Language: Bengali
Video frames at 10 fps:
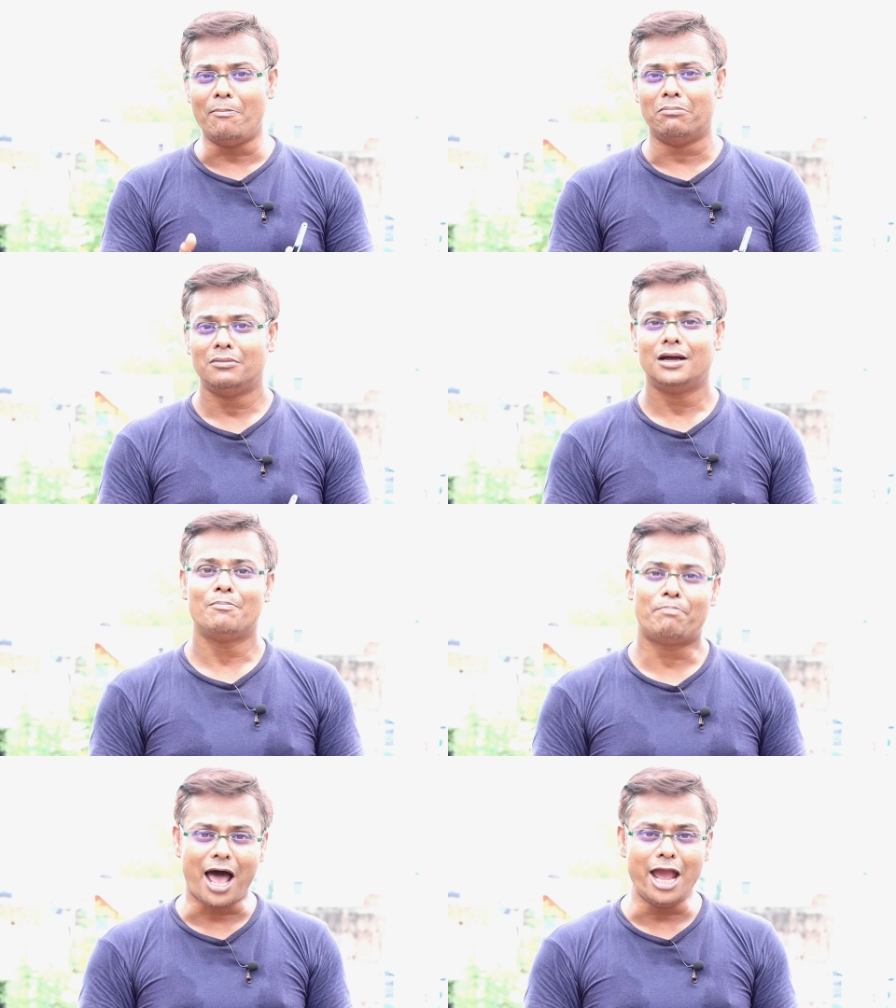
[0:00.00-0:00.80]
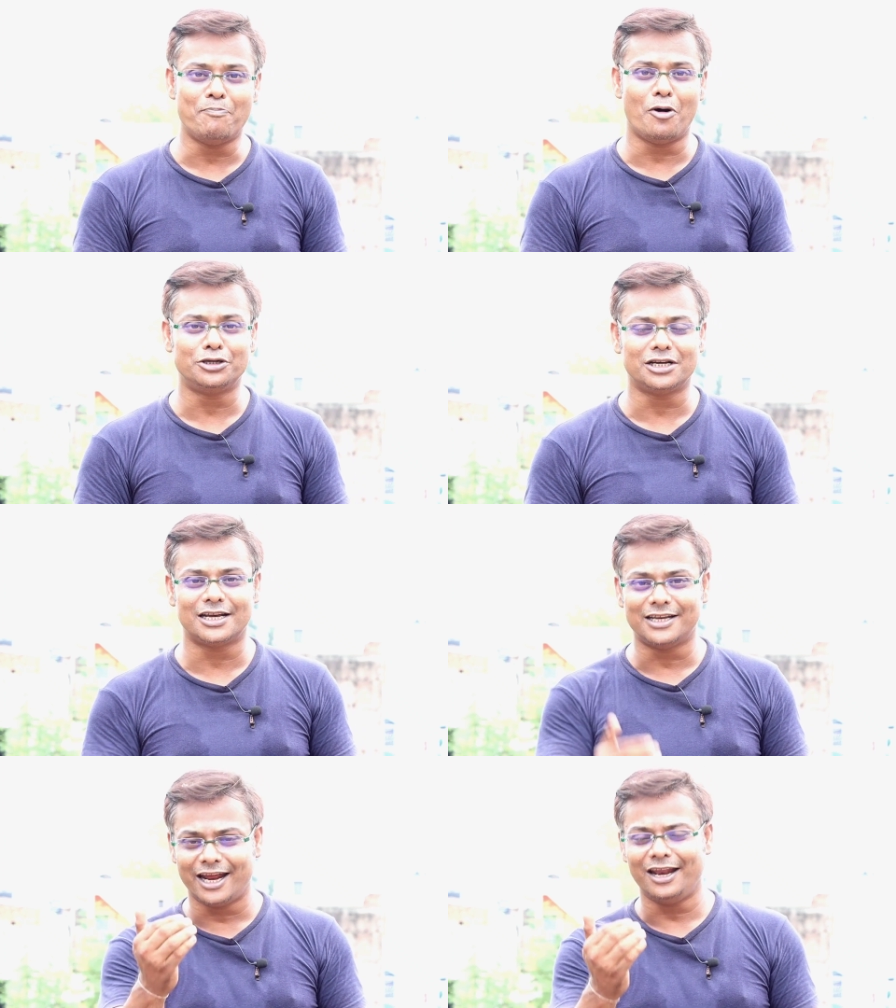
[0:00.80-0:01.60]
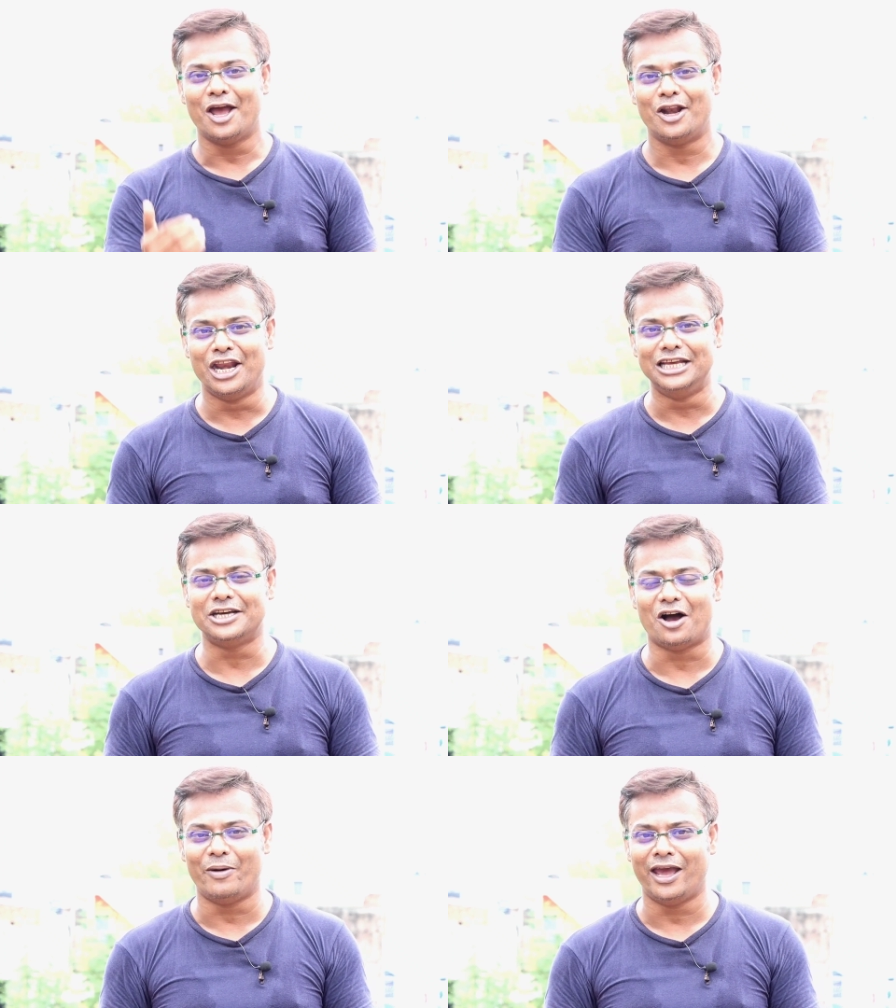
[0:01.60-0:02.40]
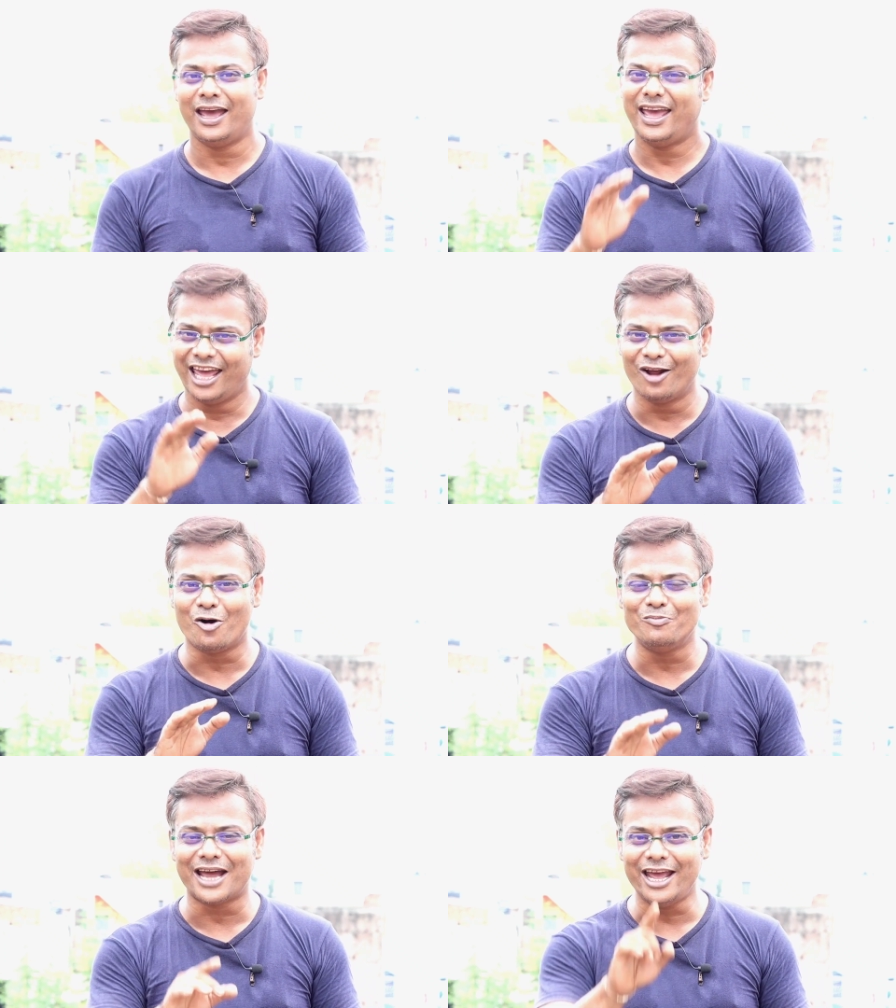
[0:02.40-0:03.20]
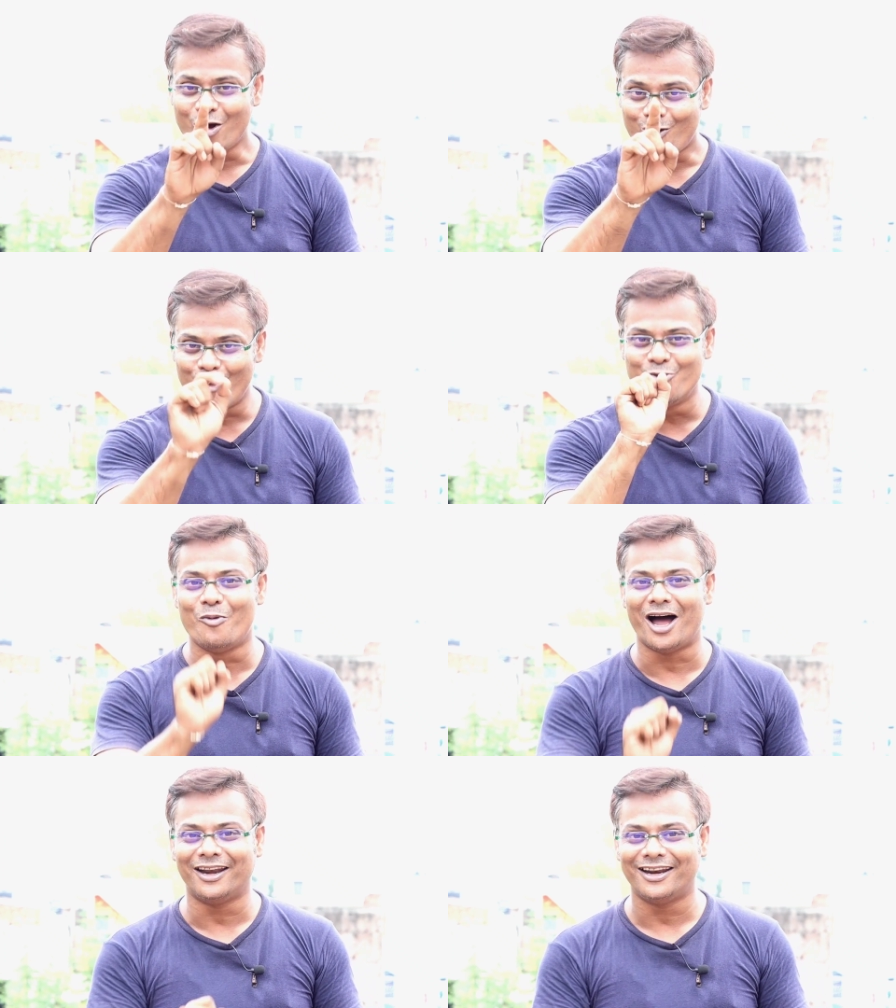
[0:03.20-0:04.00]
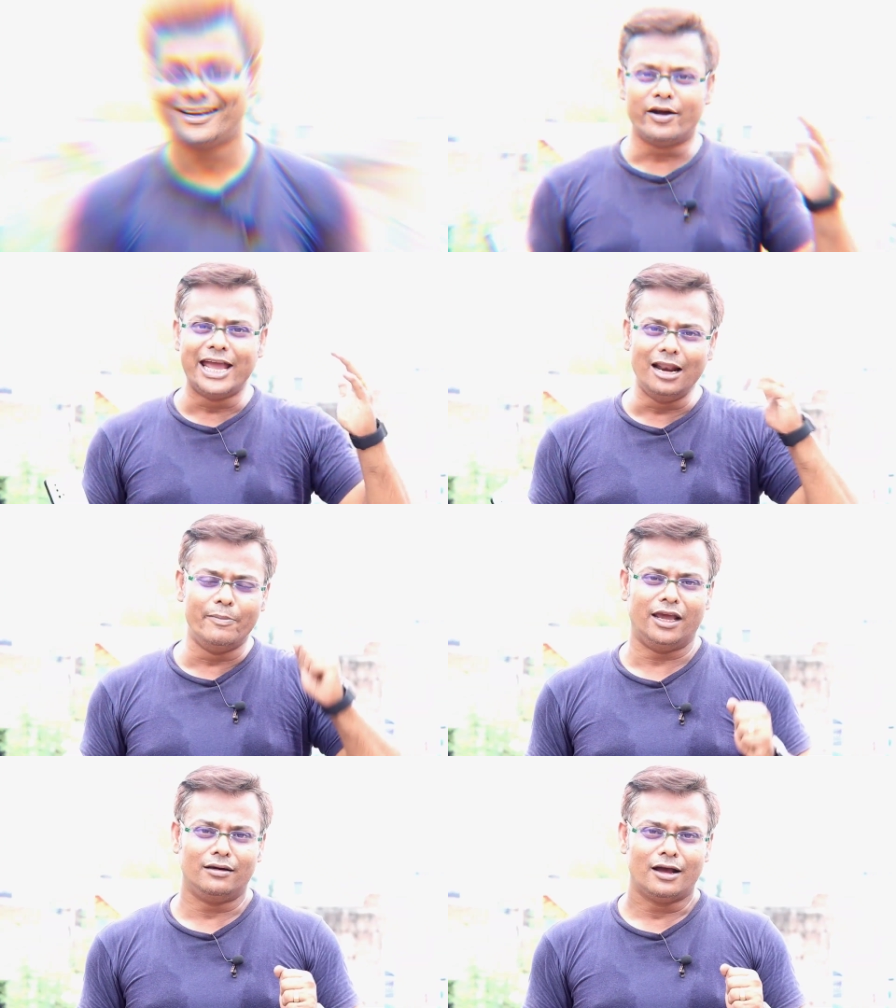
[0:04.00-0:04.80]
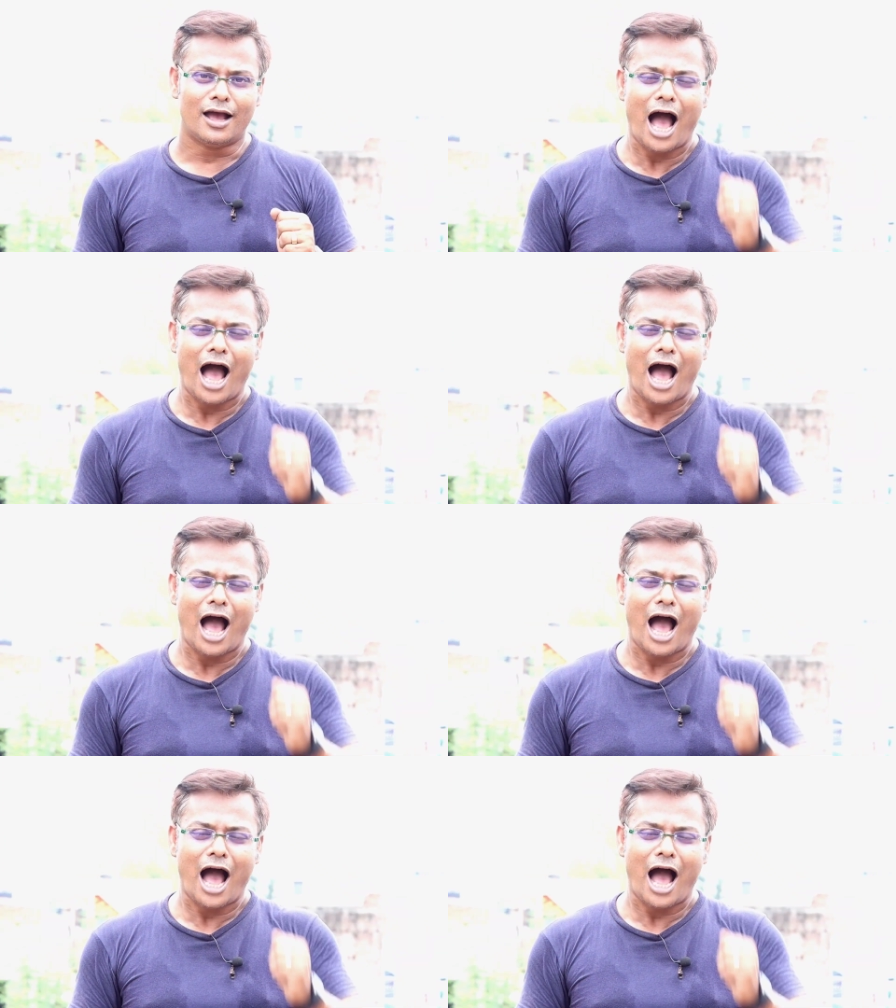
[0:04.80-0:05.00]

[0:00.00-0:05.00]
দাম প্রায় পঞ্চাশ হাজারের নিচে হবে এরকমটাই অনুমান বন্ধুরা রিয়েলমি